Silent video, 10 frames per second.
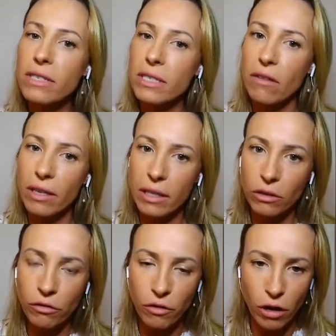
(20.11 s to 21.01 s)
estava
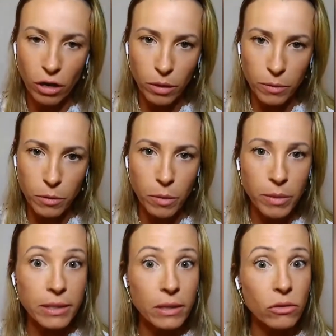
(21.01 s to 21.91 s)
dando fórmula para seu
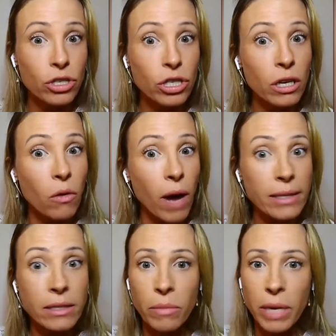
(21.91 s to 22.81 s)
bebezinho de
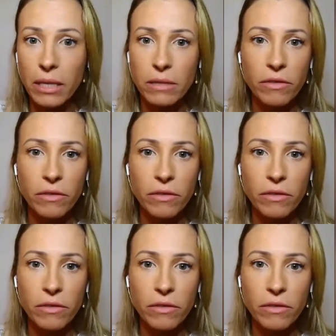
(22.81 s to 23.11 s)
quase um mês,